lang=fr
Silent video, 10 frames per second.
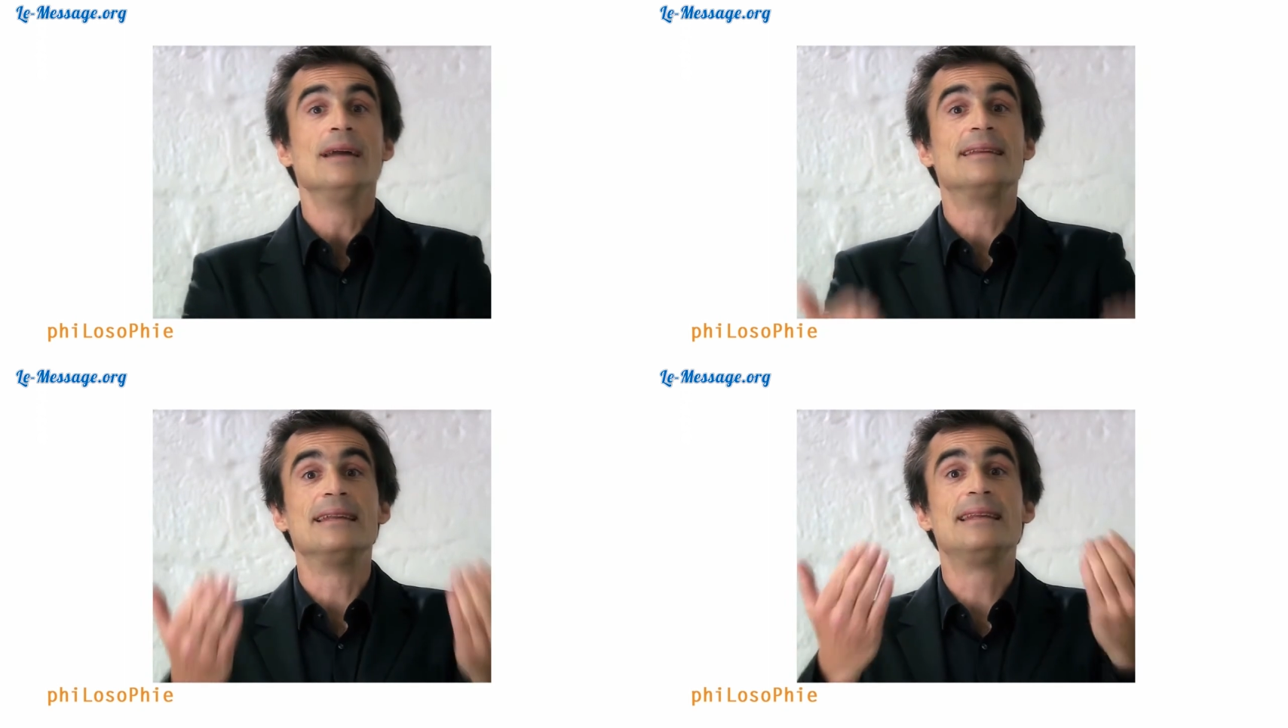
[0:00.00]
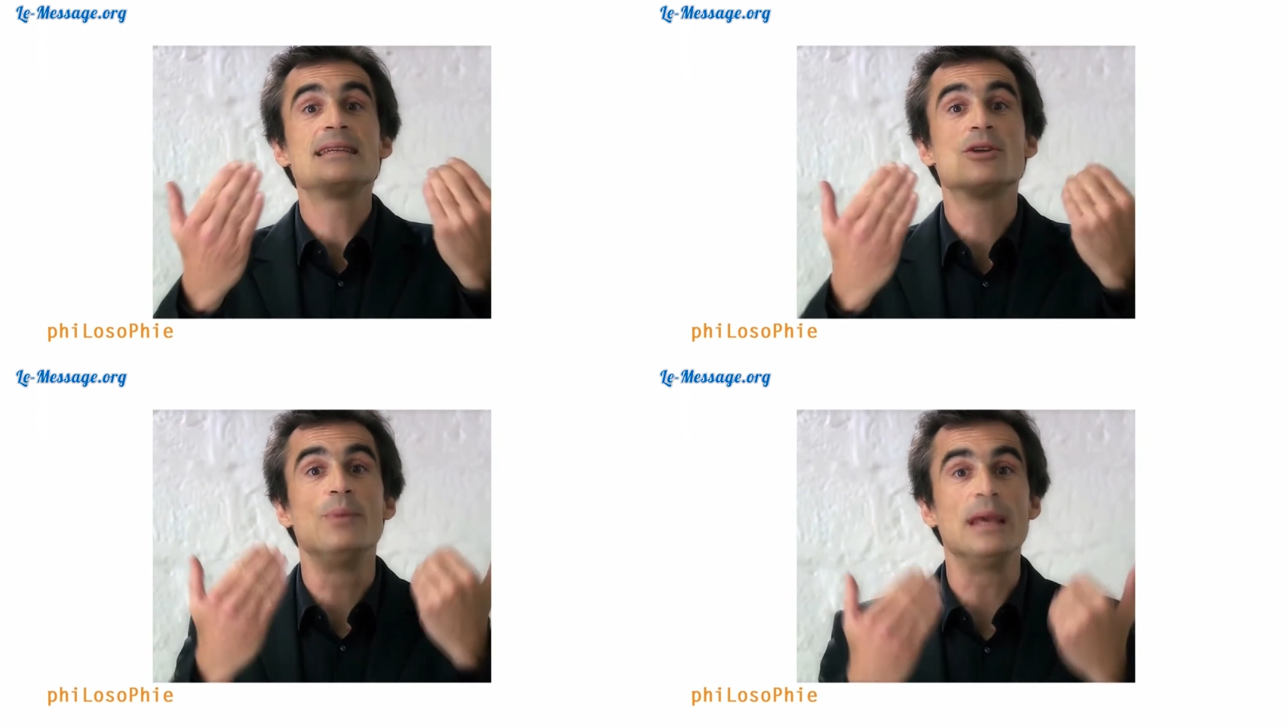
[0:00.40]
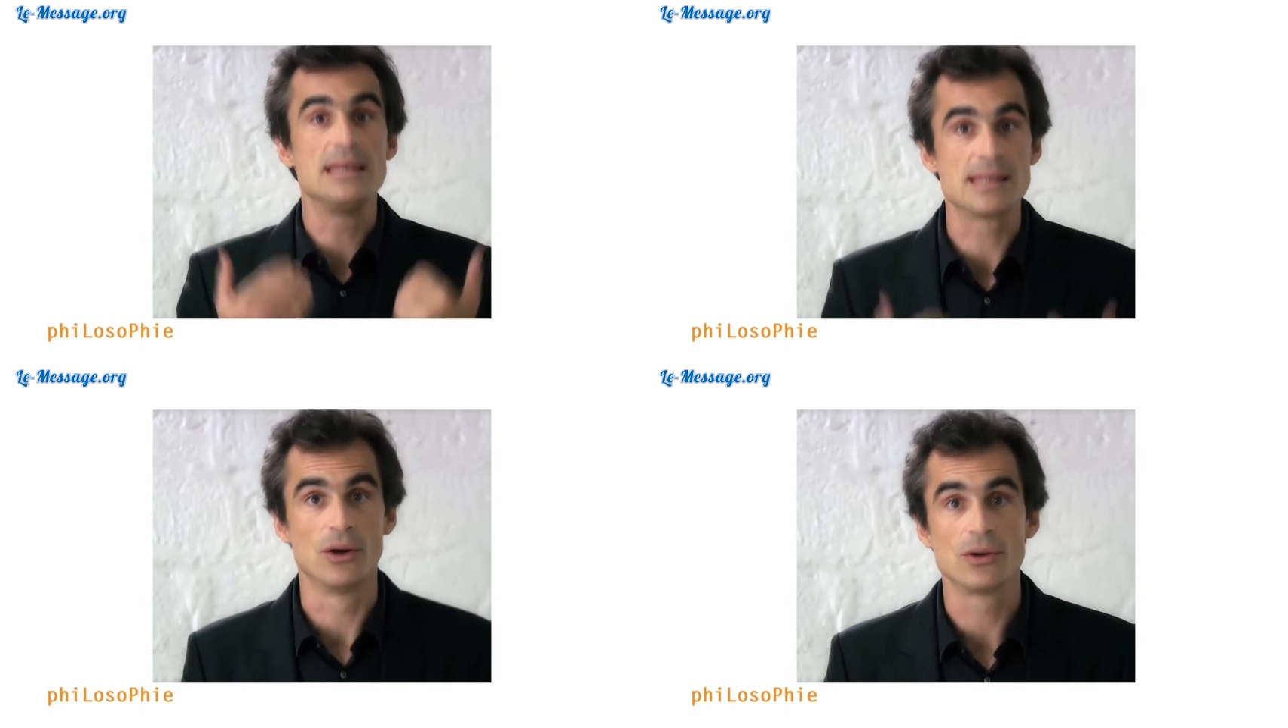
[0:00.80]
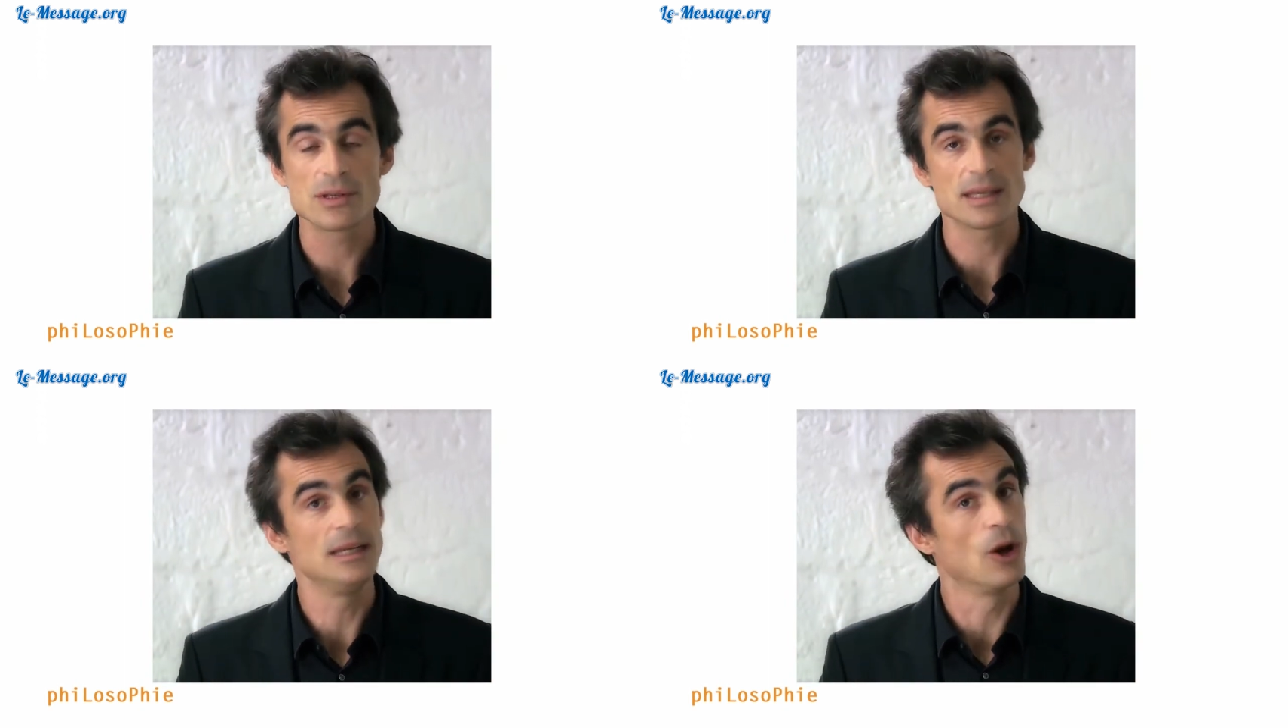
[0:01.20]
des
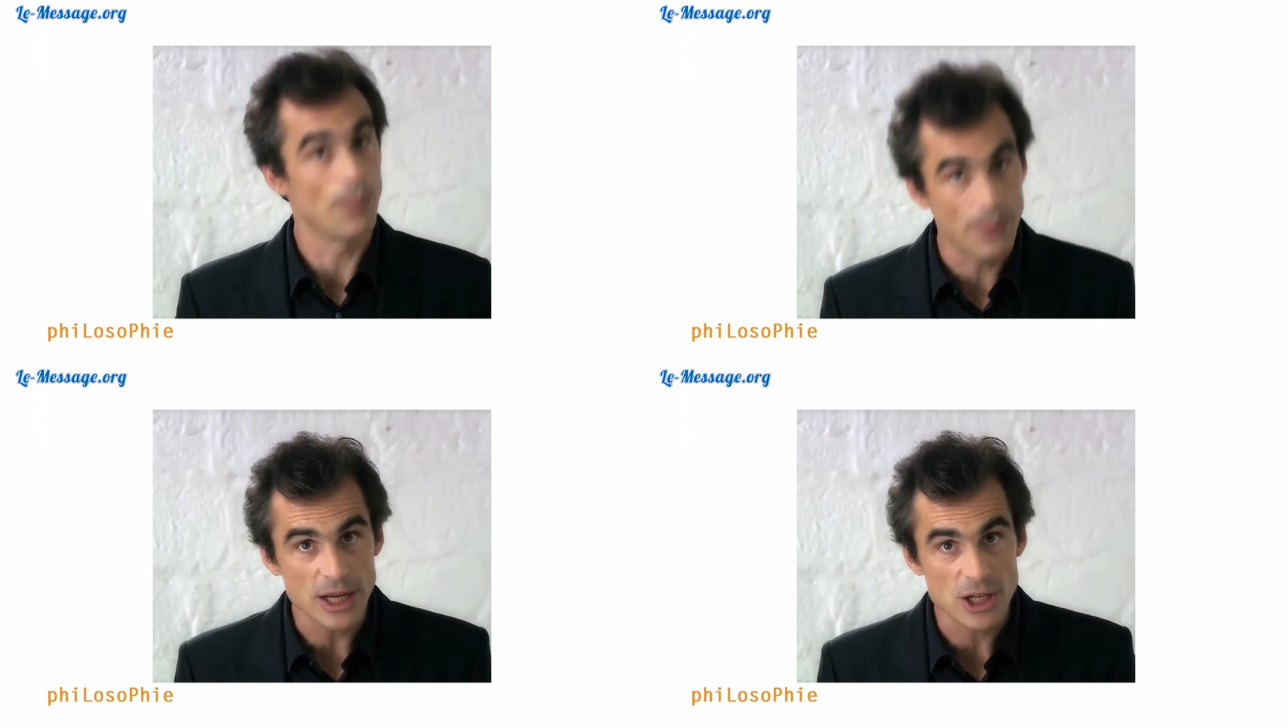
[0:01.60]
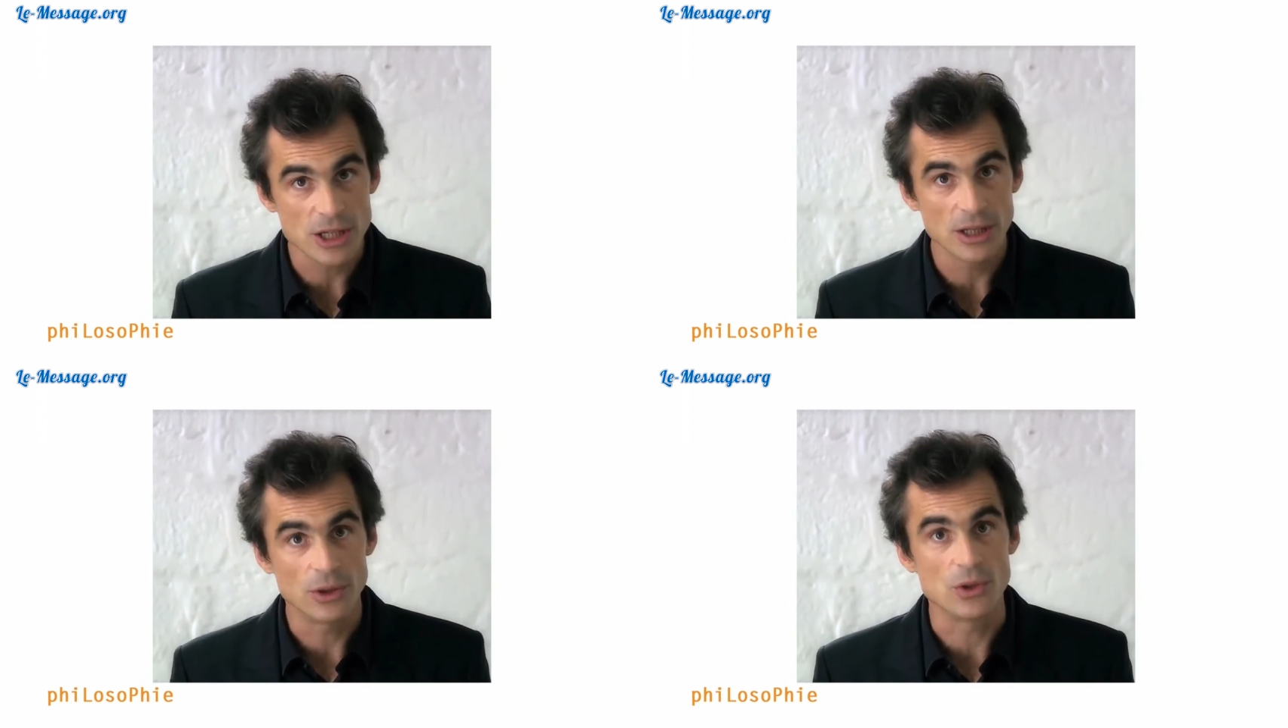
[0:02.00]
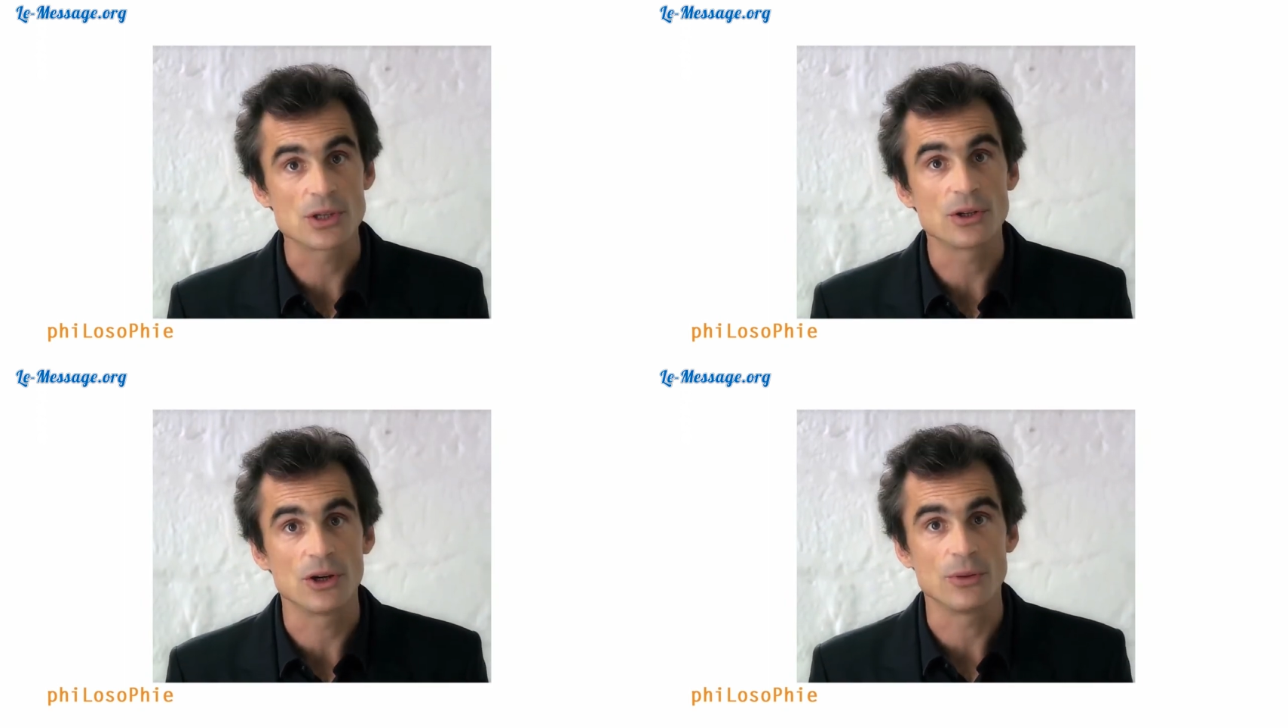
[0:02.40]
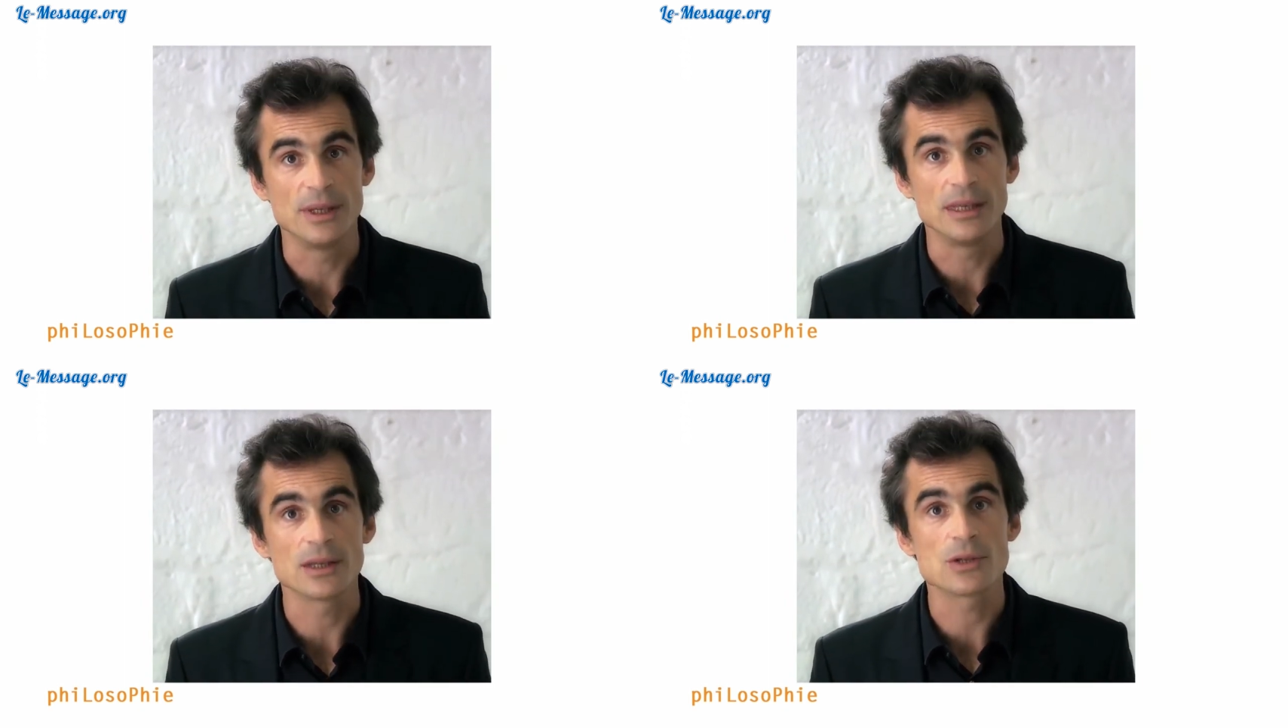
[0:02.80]
désobéissances qui l'empêchent de
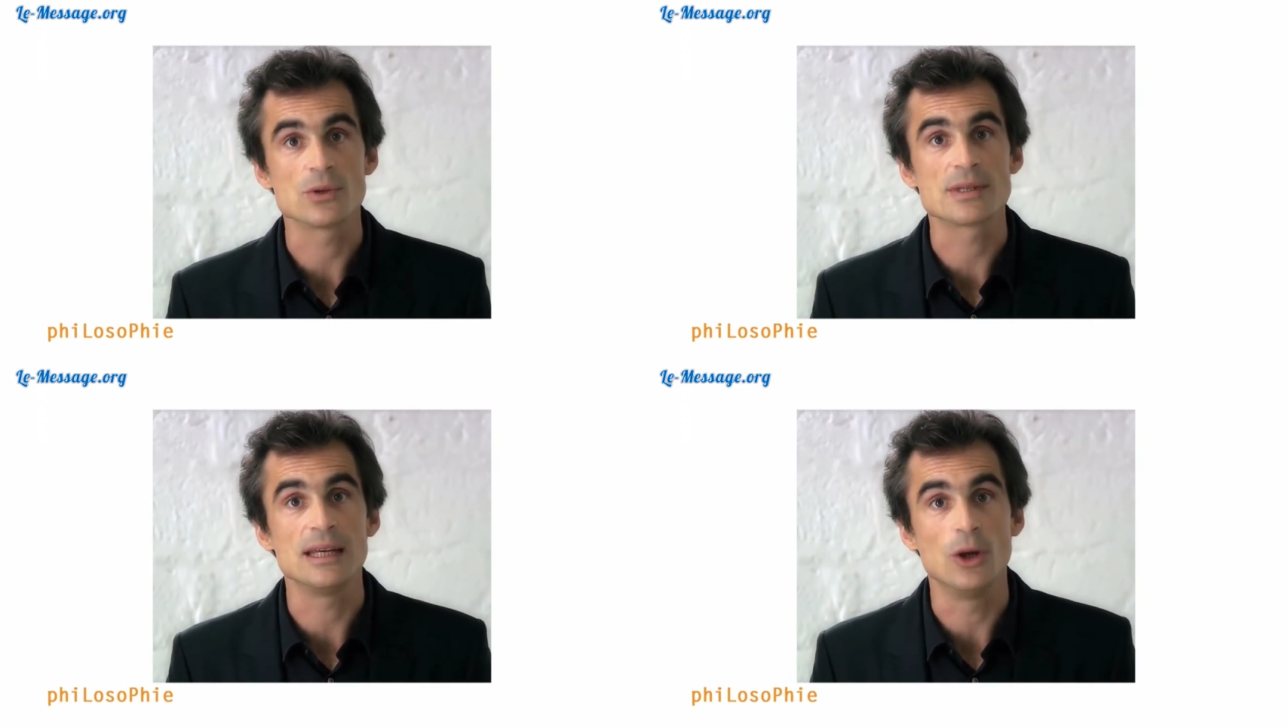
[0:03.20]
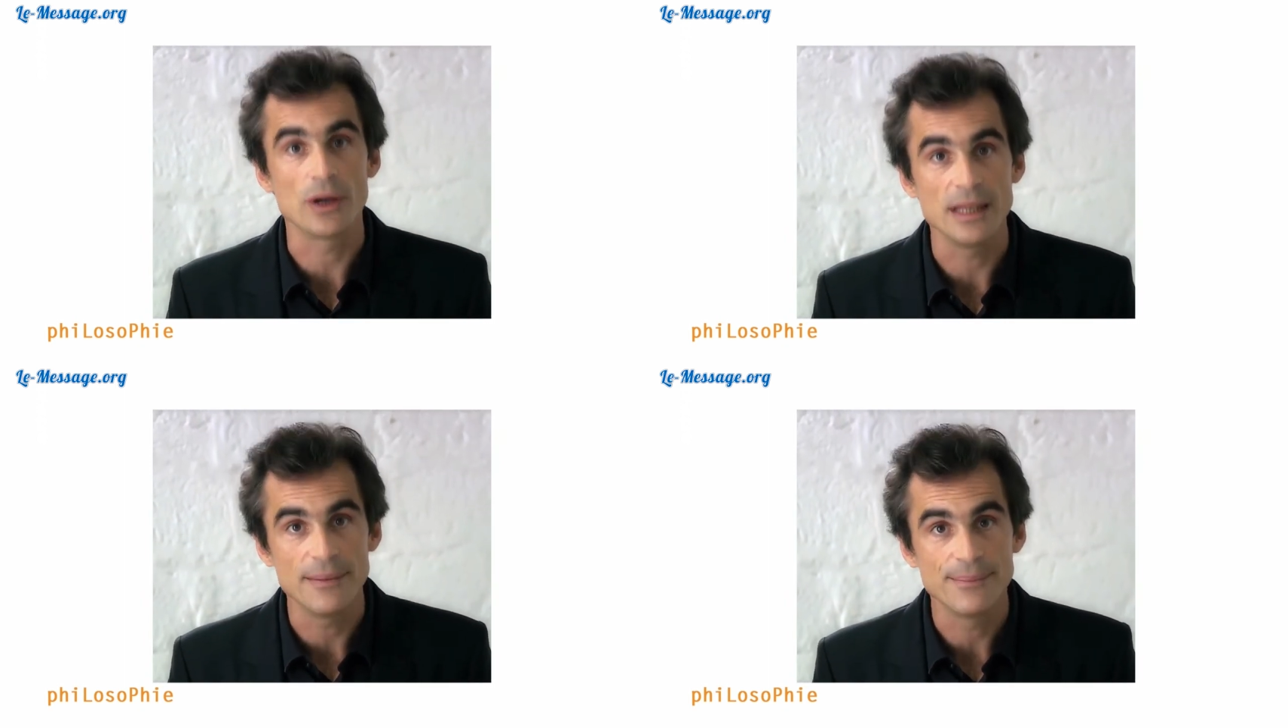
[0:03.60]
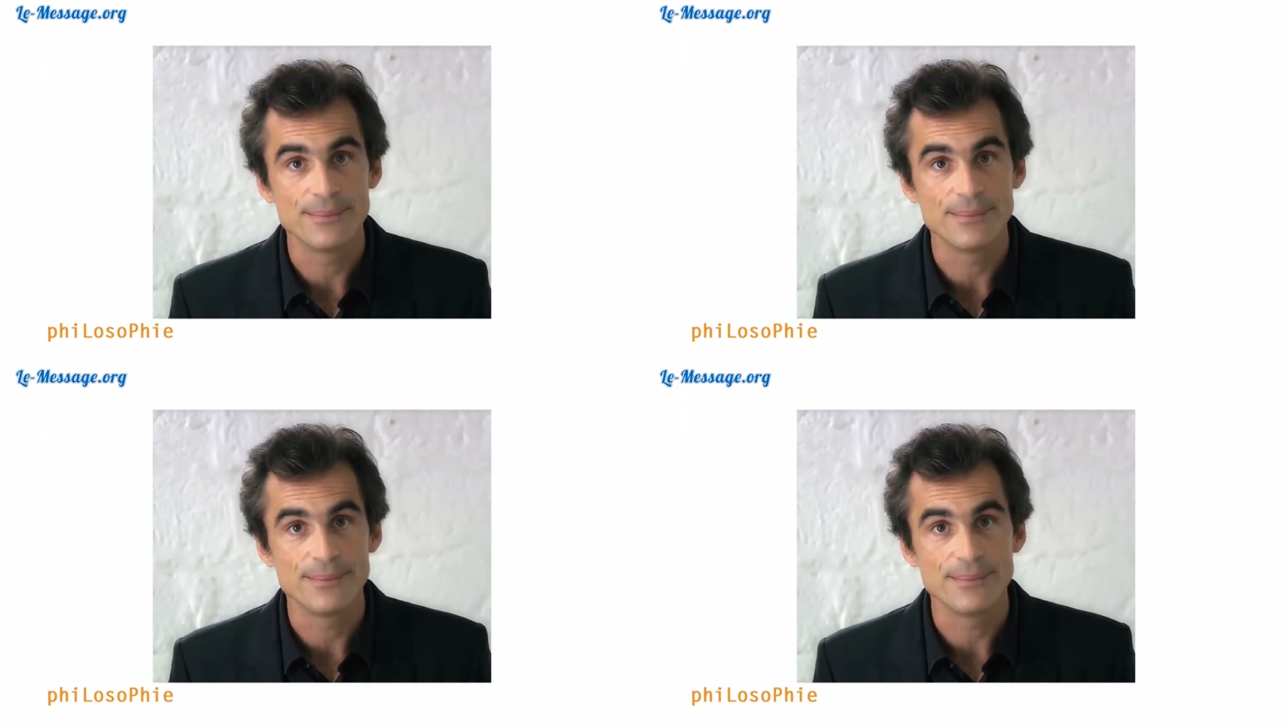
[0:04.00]
s'endormir sur ses lauriers.